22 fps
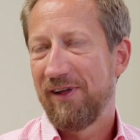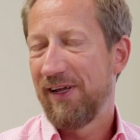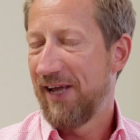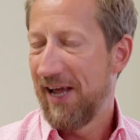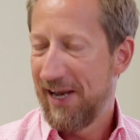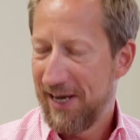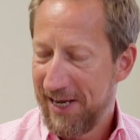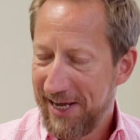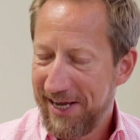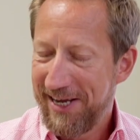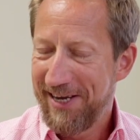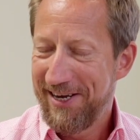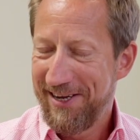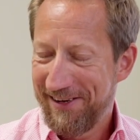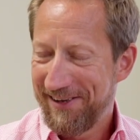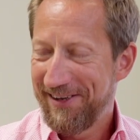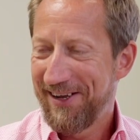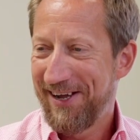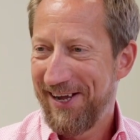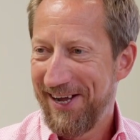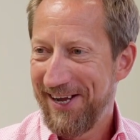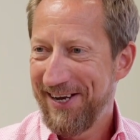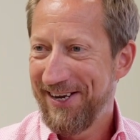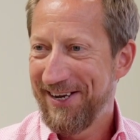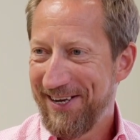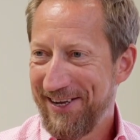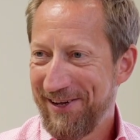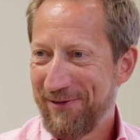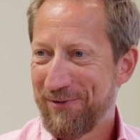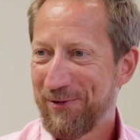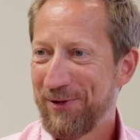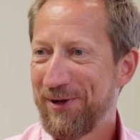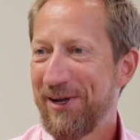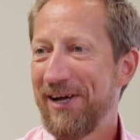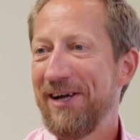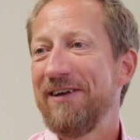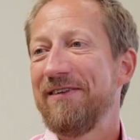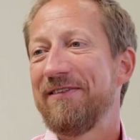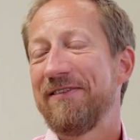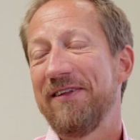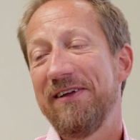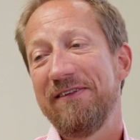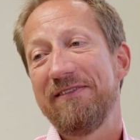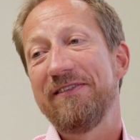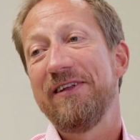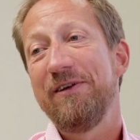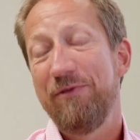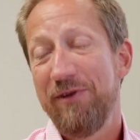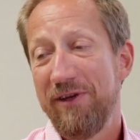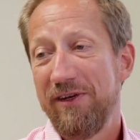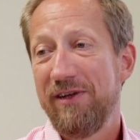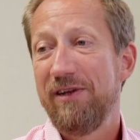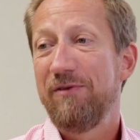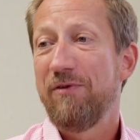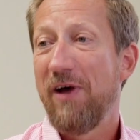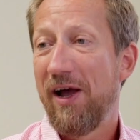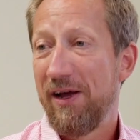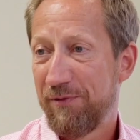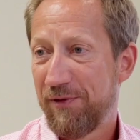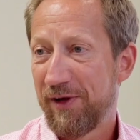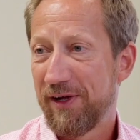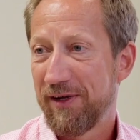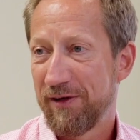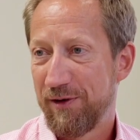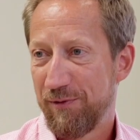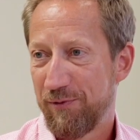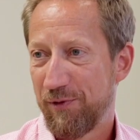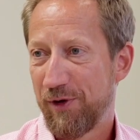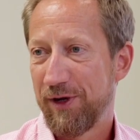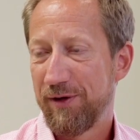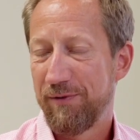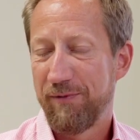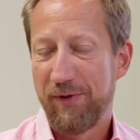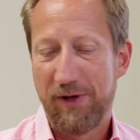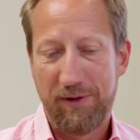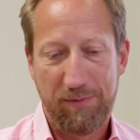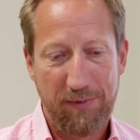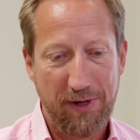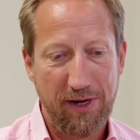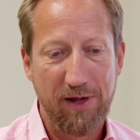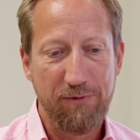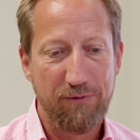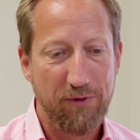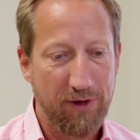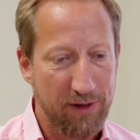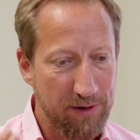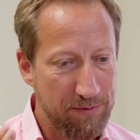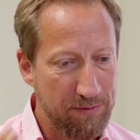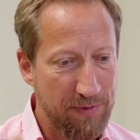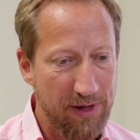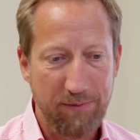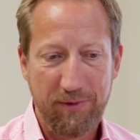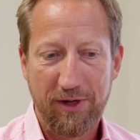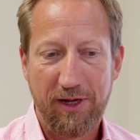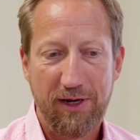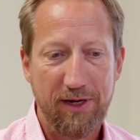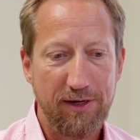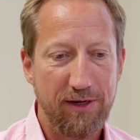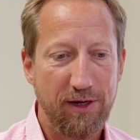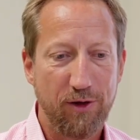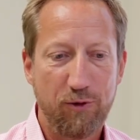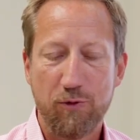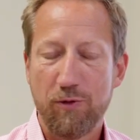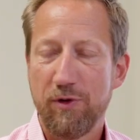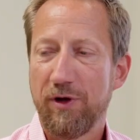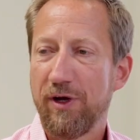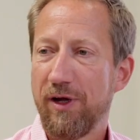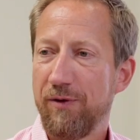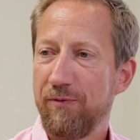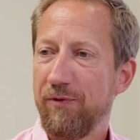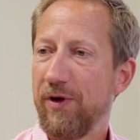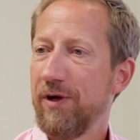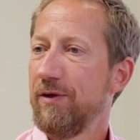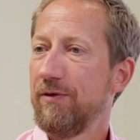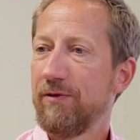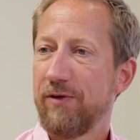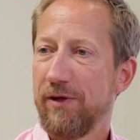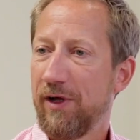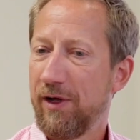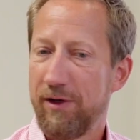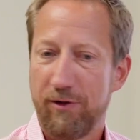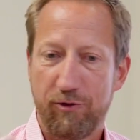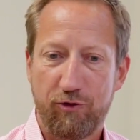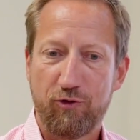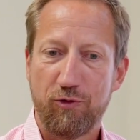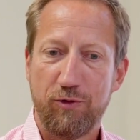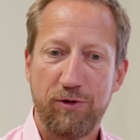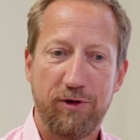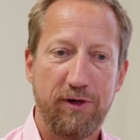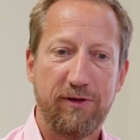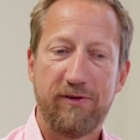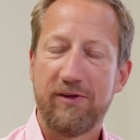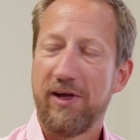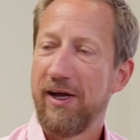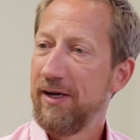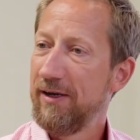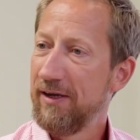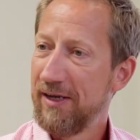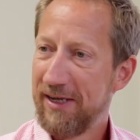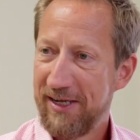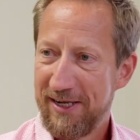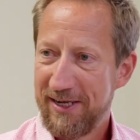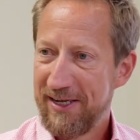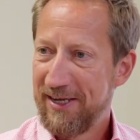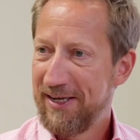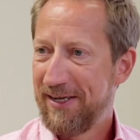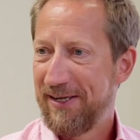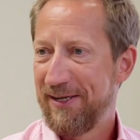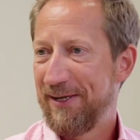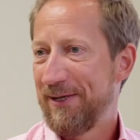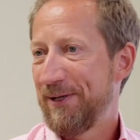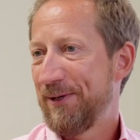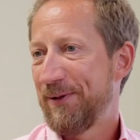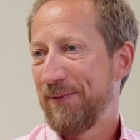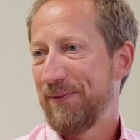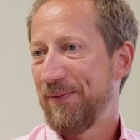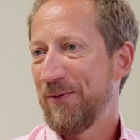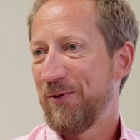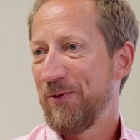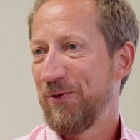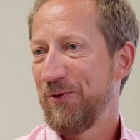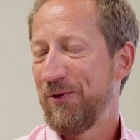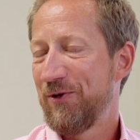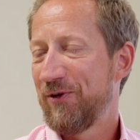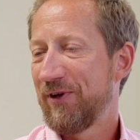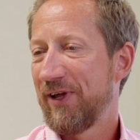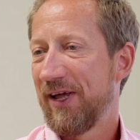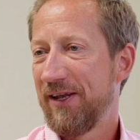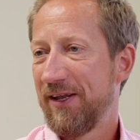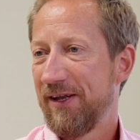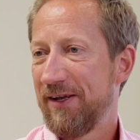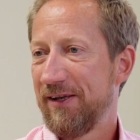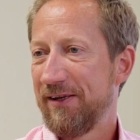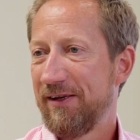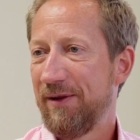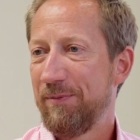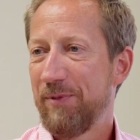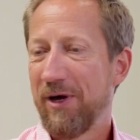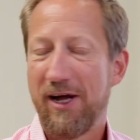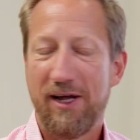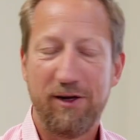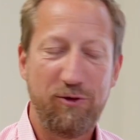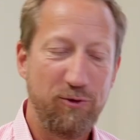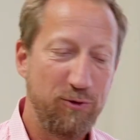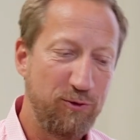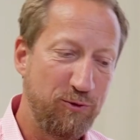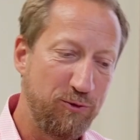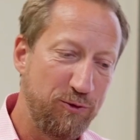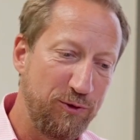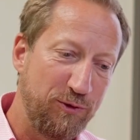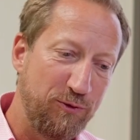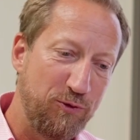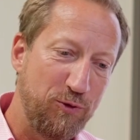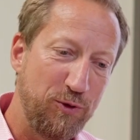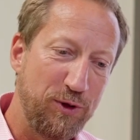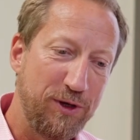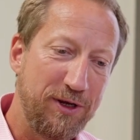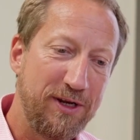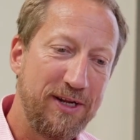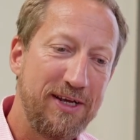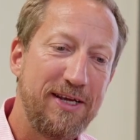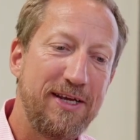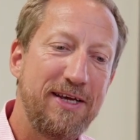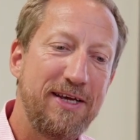erledigt eigentlich. Von daher ist das definitiv einfacher geworden, weil ja. man einfach in meinem Kalender gucken kann, wann ist da eine Stunde Zeit ähm, und kann dann die Beratung durchführen.